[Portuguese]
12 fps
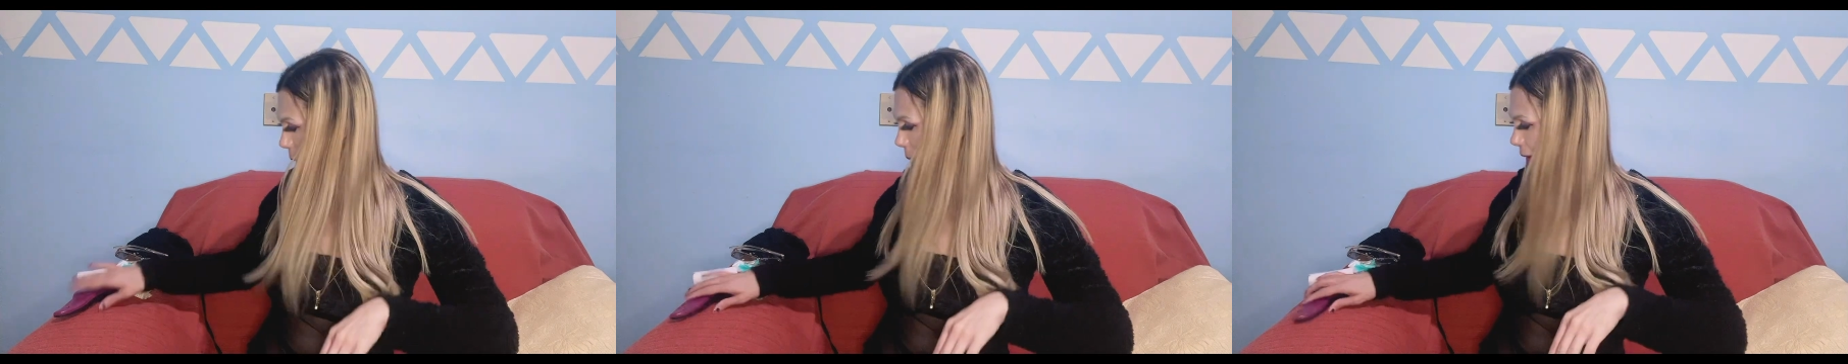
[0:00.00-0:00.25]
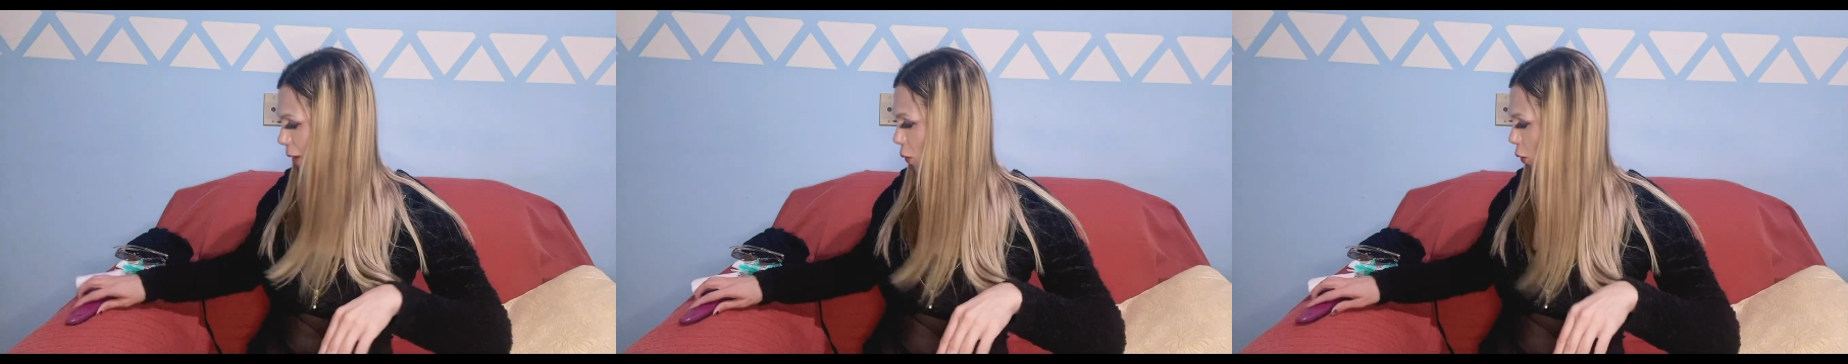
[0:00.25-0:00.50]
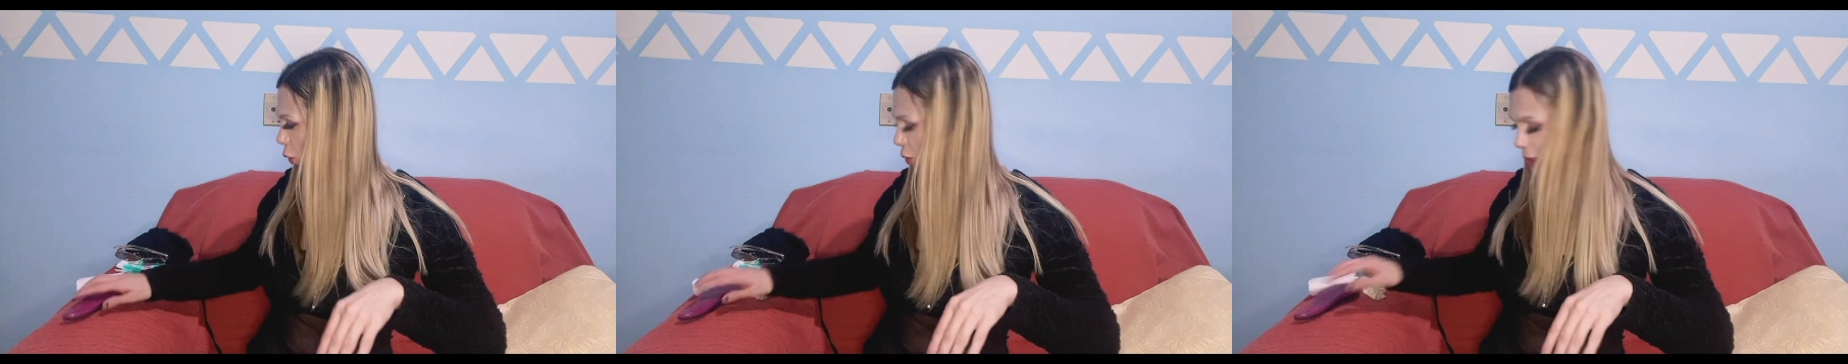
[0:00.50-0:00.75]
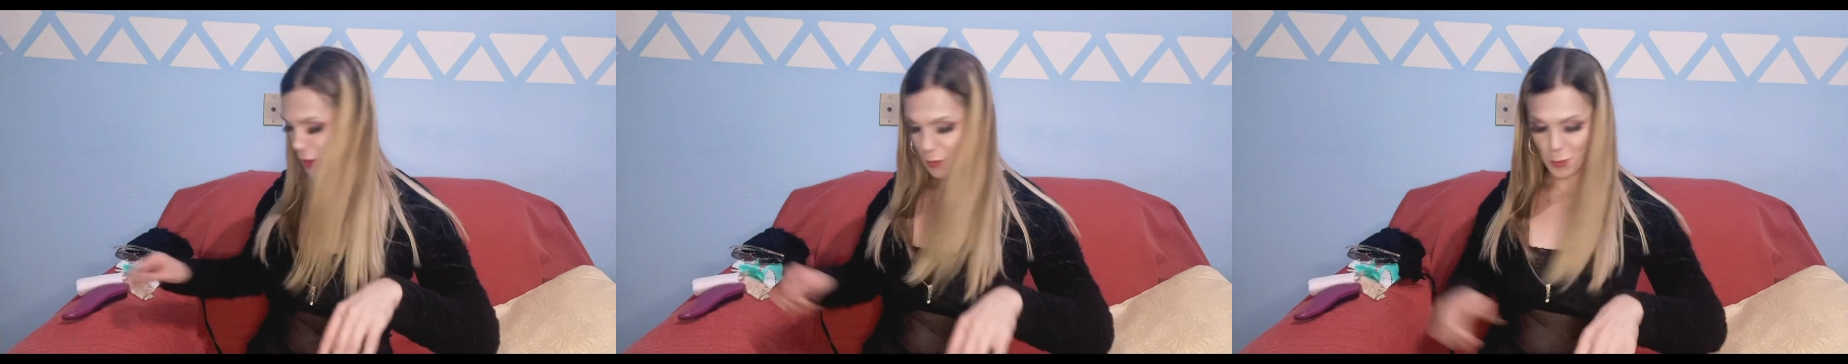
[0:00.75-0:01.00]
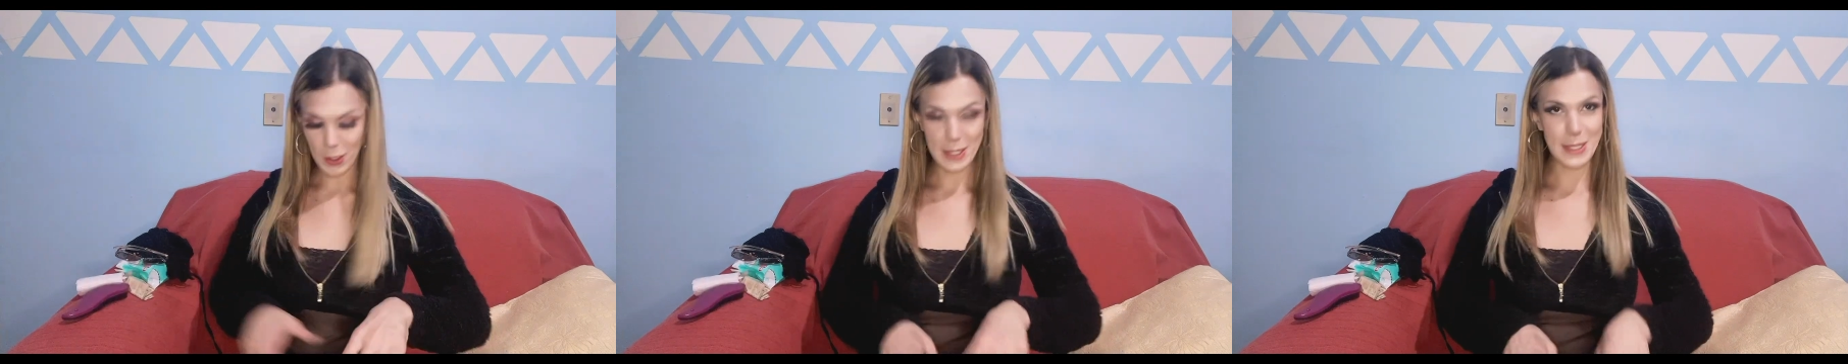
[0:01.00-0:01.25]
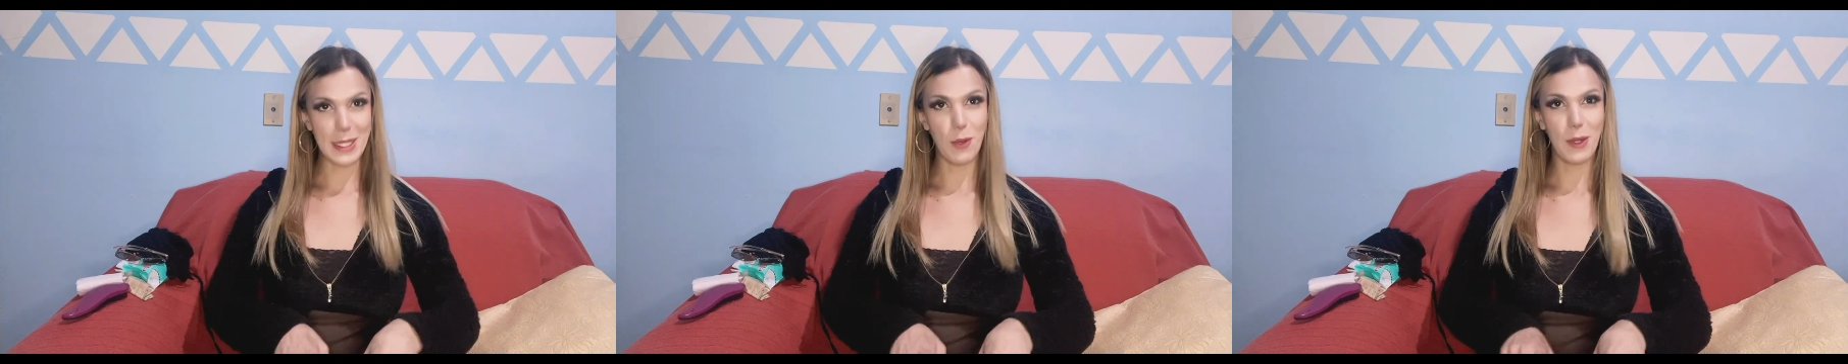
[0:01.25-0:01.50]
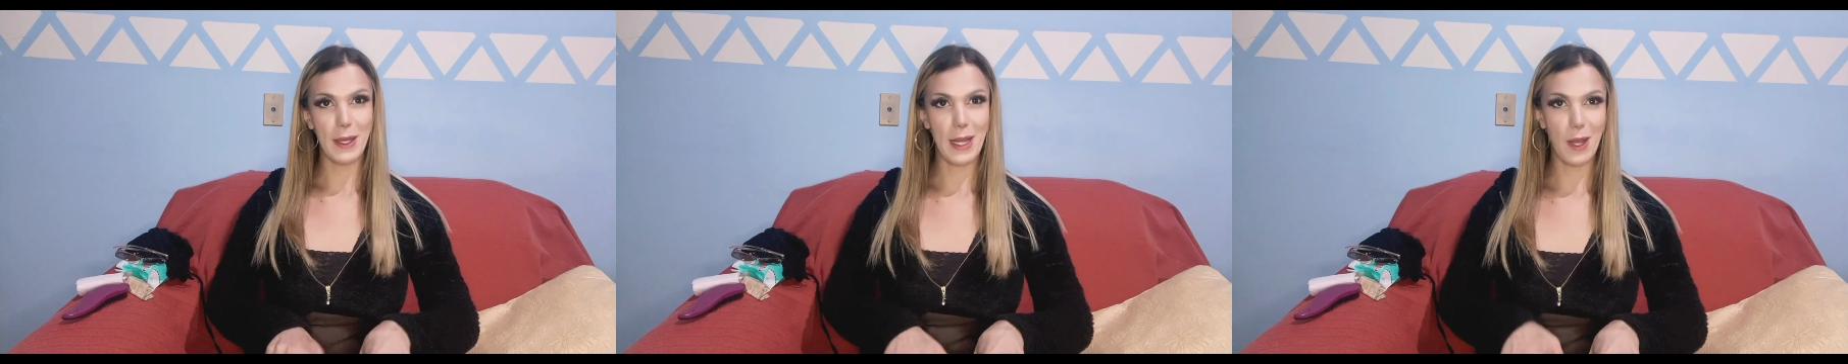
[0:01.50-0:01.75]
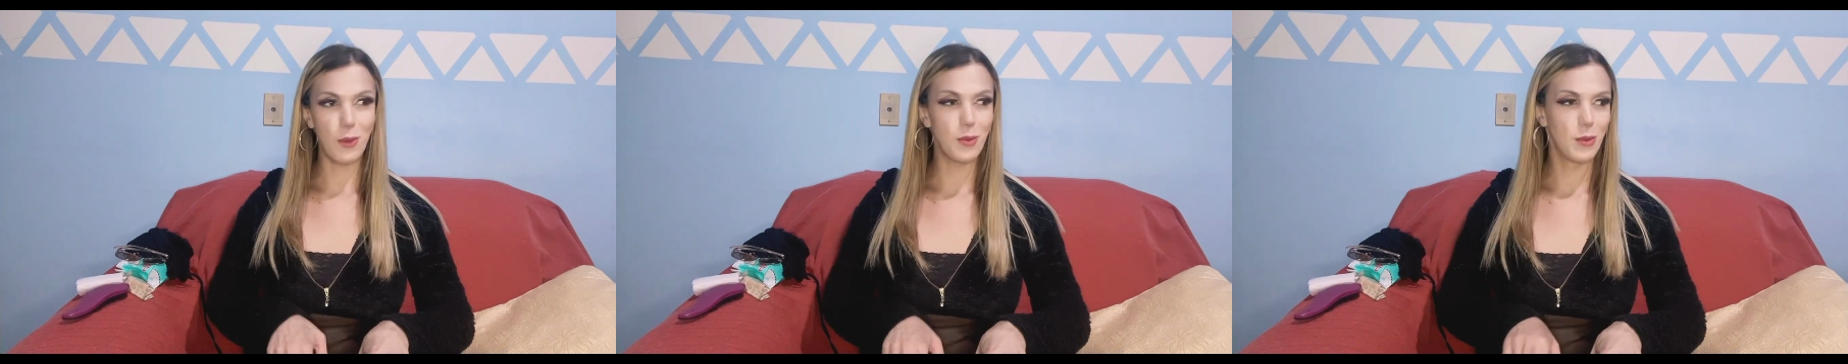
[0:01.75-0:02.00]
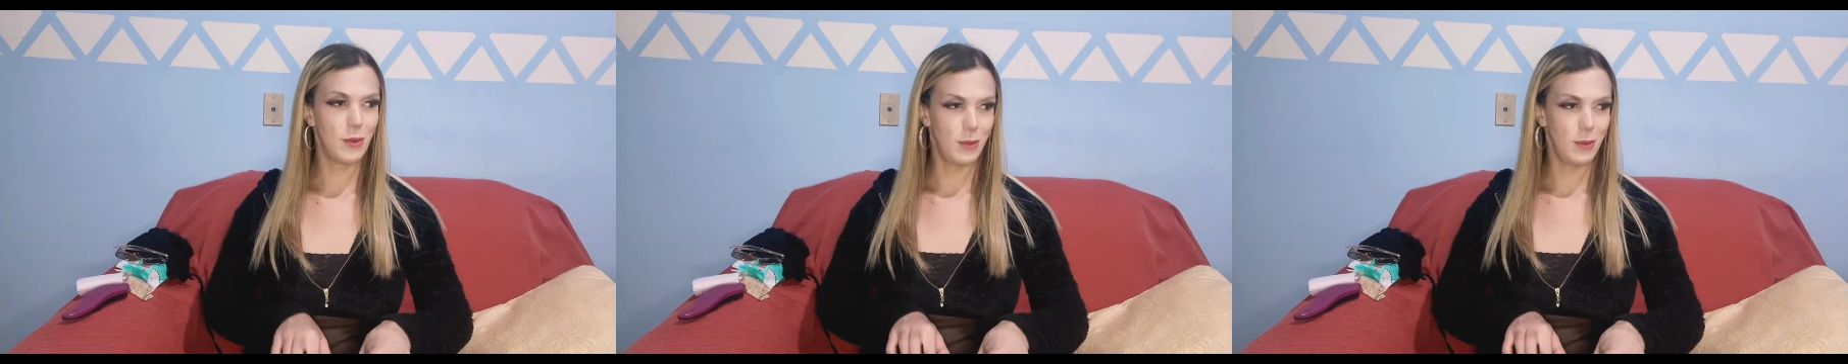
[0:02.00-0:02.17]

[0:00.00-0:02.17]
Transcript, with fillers: Pra dar um close, vamos crescer o canal.